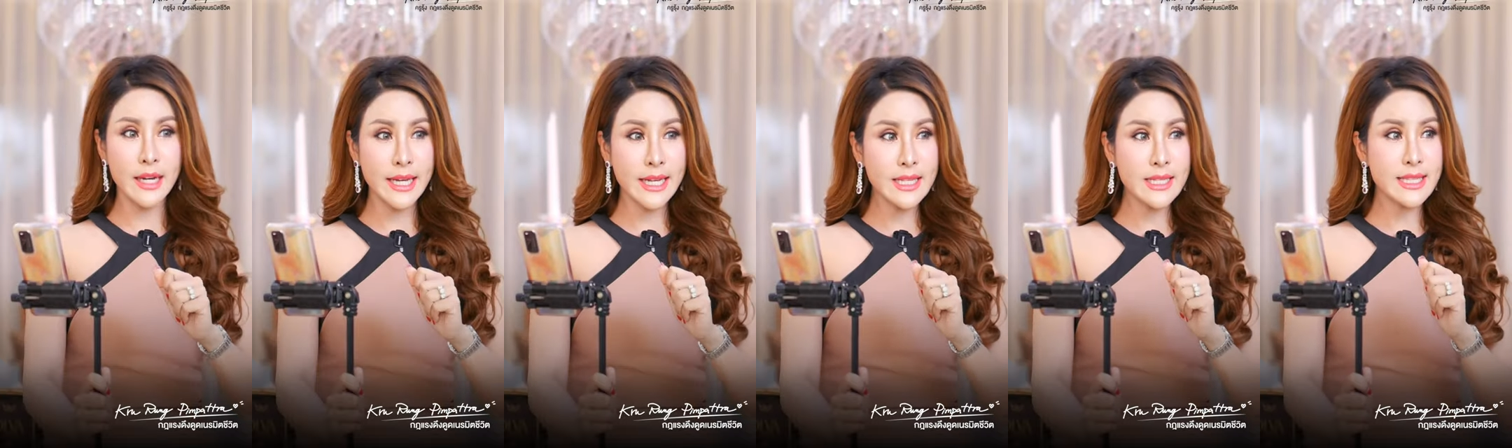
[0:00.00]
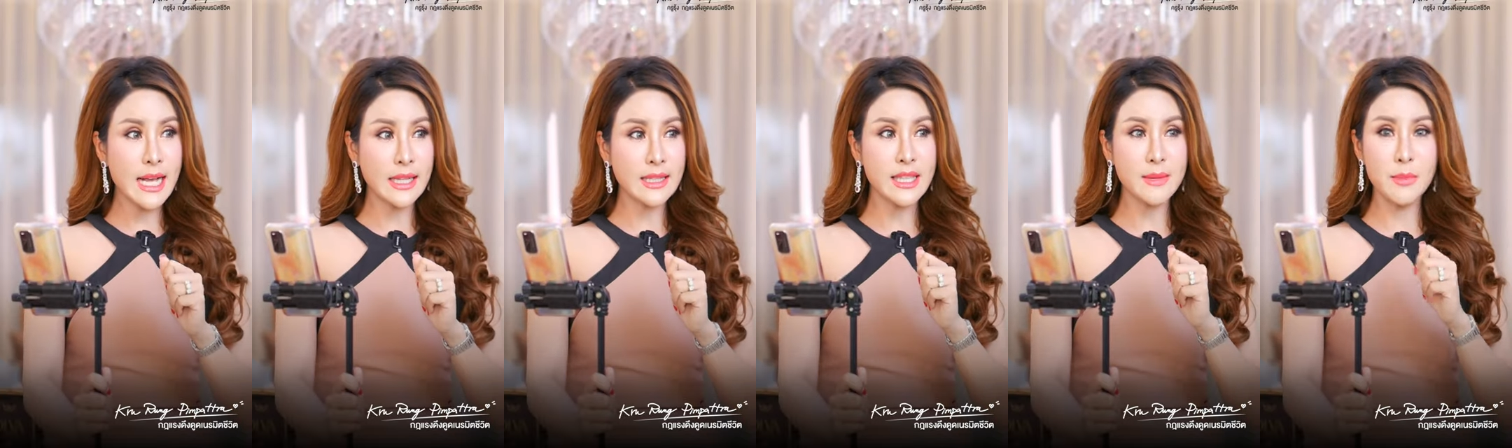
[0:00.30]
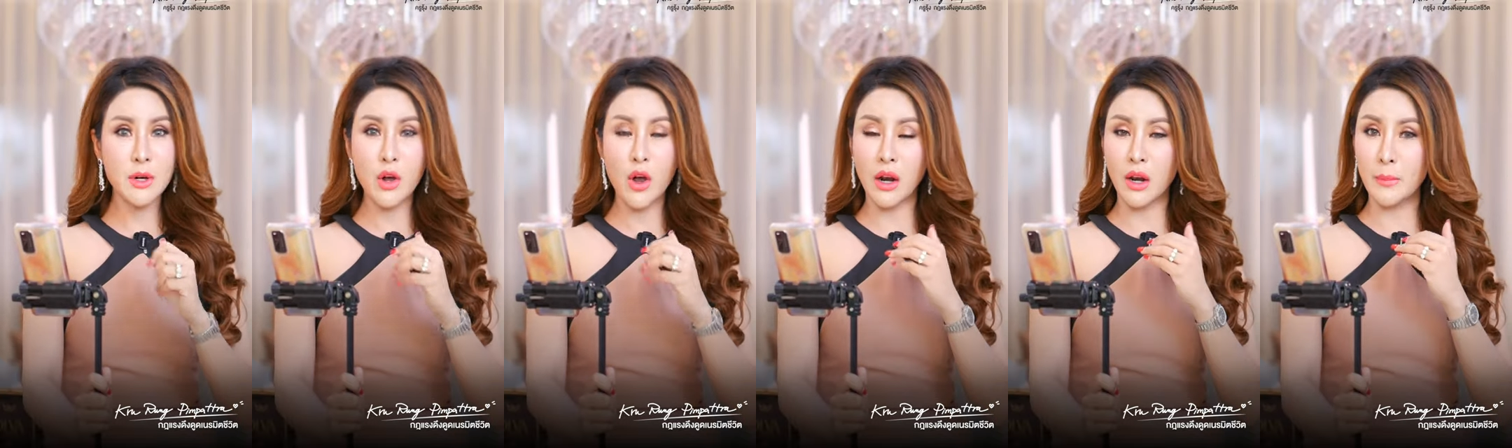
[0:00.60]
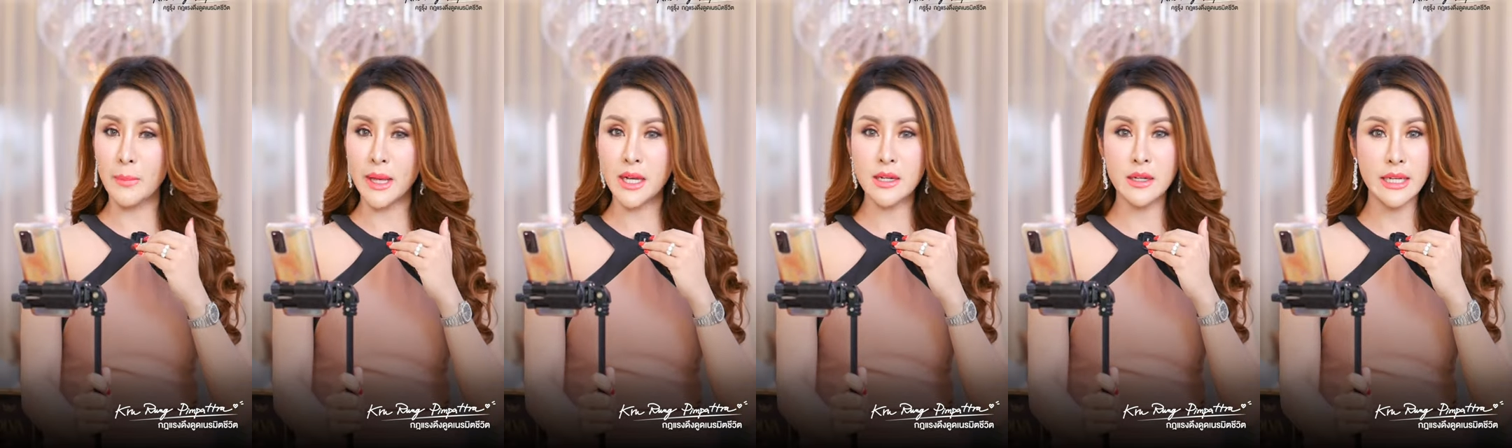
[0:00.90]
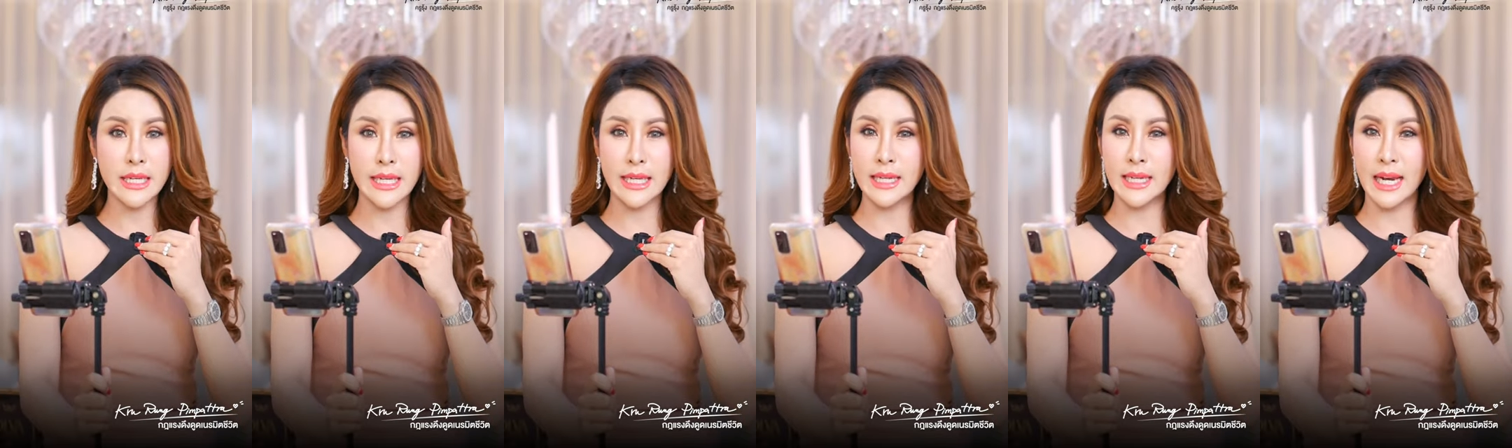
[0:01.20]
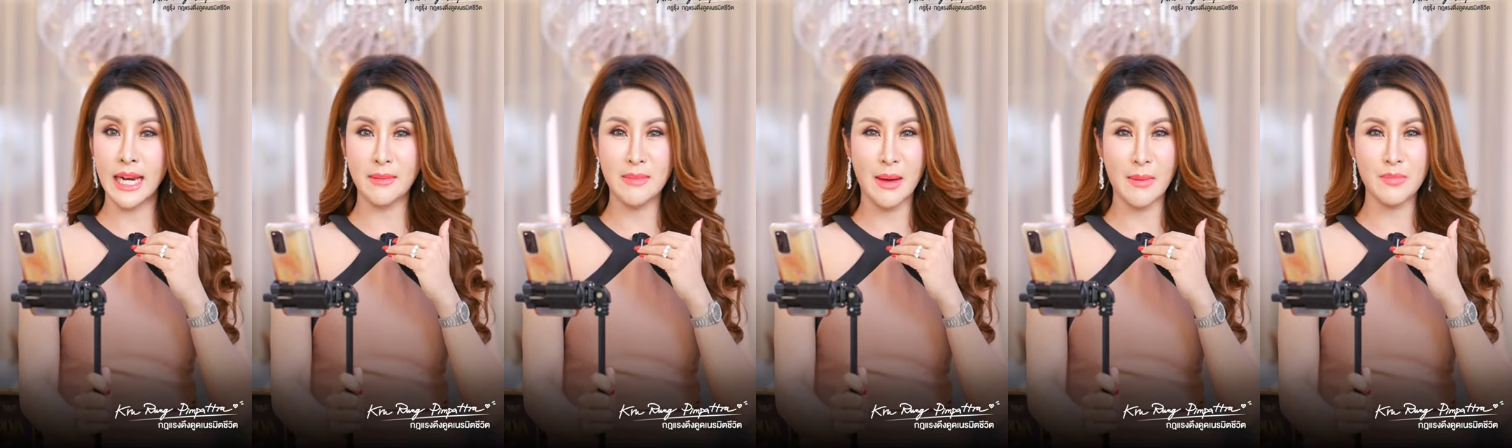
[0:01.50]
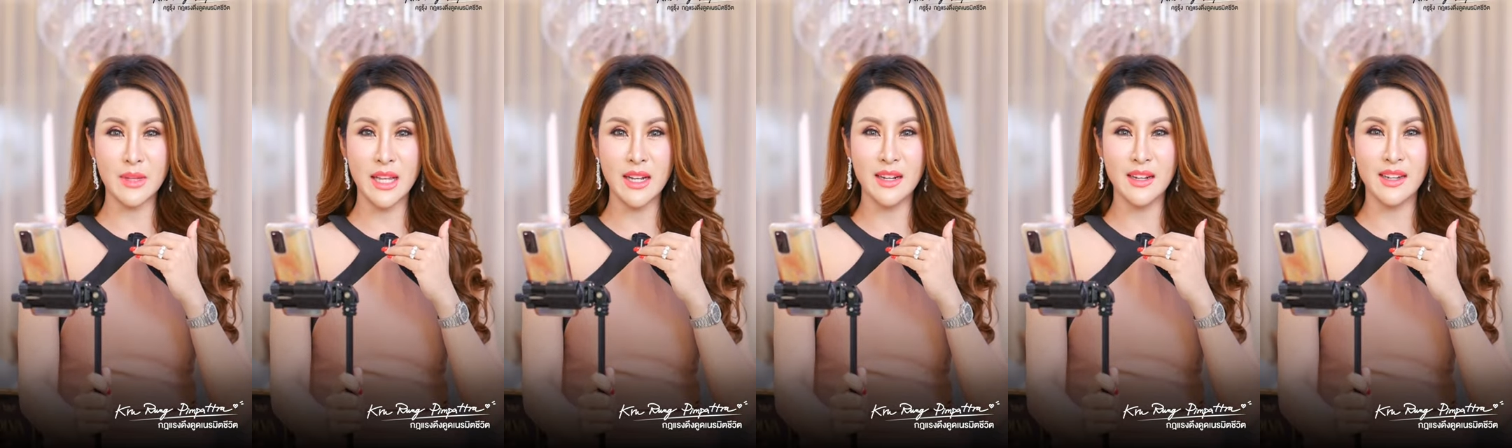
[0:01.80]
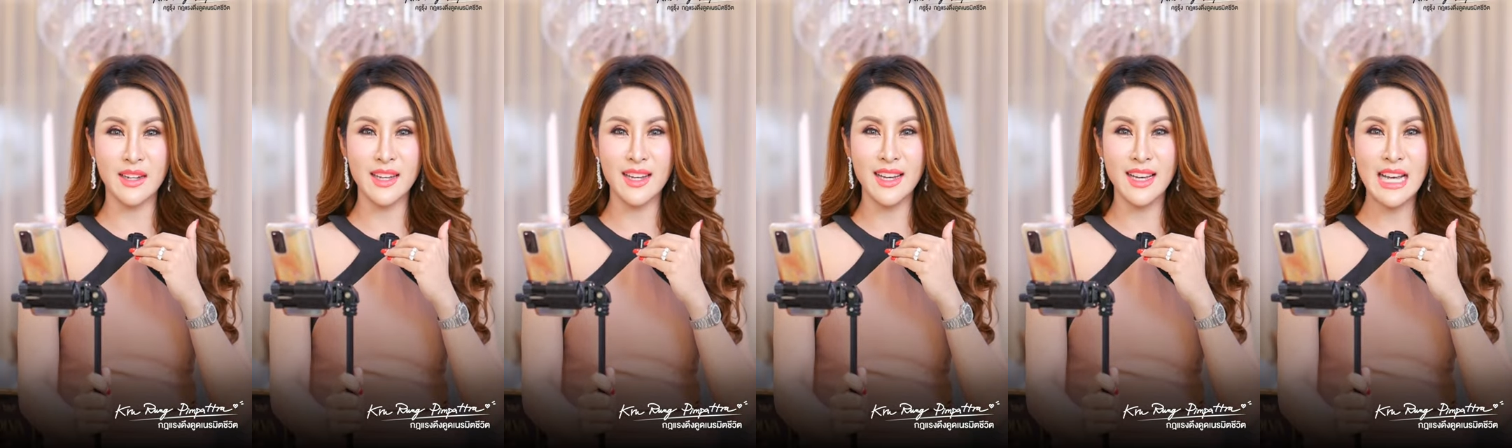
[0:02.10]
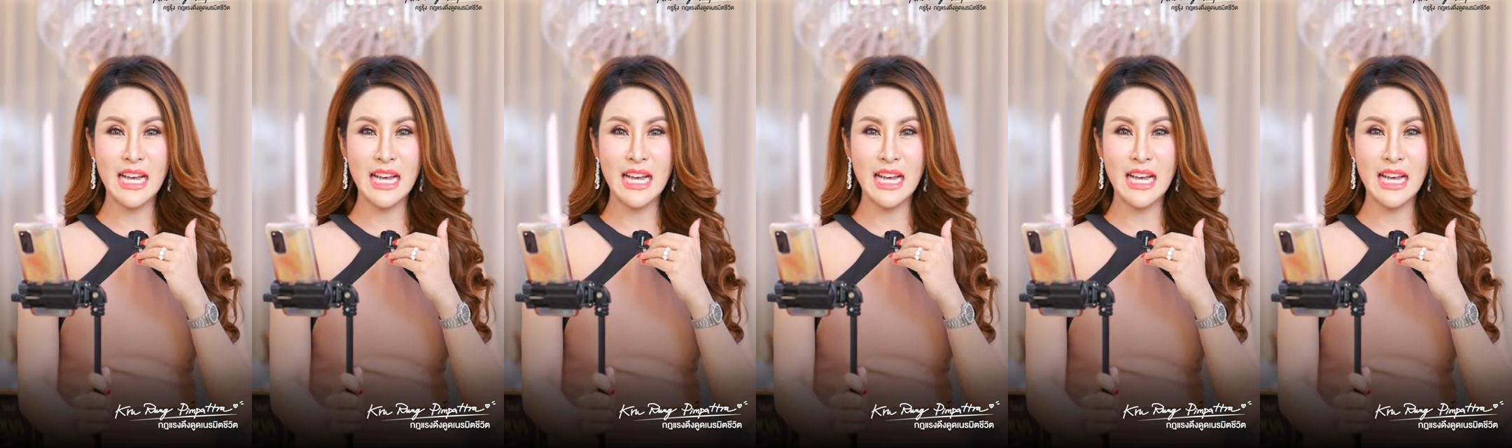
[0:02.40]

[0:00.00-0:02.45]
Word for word: เฮ้ยจากที่เมื่อก่อนเราไม่เคยคิดอะไรแบบนี้เลย